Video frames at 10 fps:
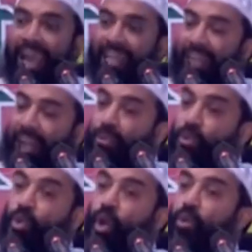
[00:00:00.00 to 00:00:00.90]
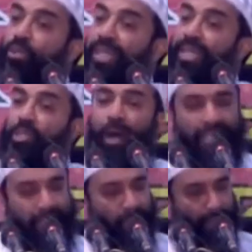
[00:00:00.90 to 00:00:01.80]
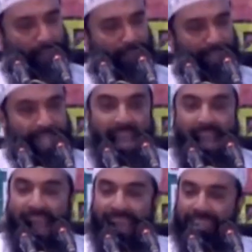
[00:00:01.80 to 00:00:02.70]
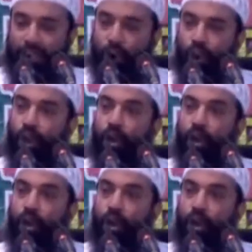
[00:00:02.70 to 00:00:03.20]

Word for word: এর দ্বারা দুটো উদ্দেশ্য হাসিল হয় একটা হলো